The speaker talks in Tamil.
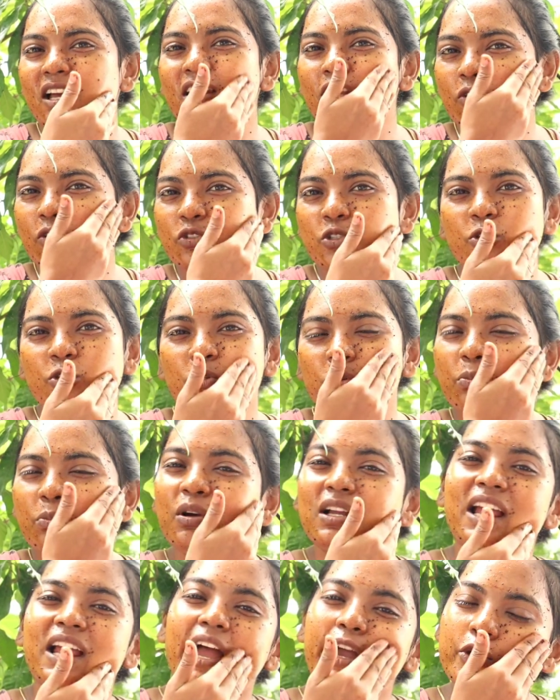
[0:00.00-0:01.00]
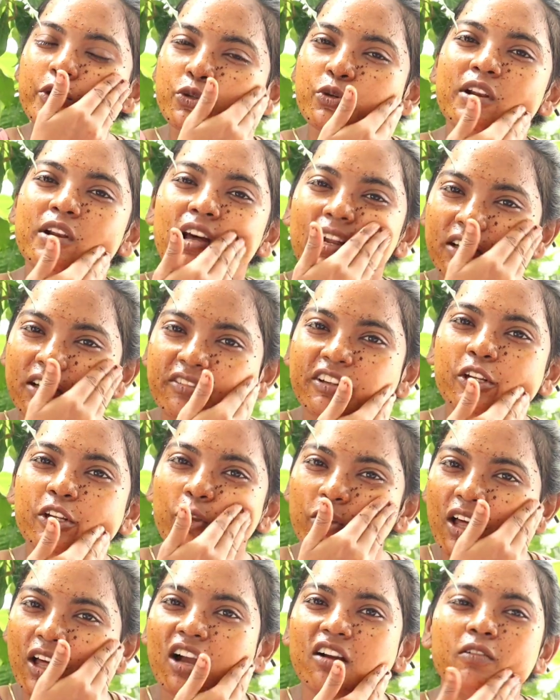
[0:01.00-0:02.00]
சேனலில் கொஞ்சம் ரொம்ப கேஷுவலான
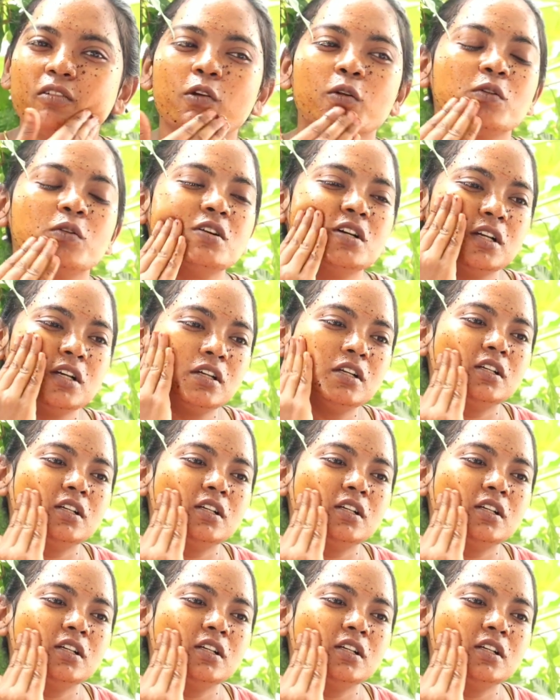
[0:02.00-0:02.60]
வீடியோ தாங்க வரும்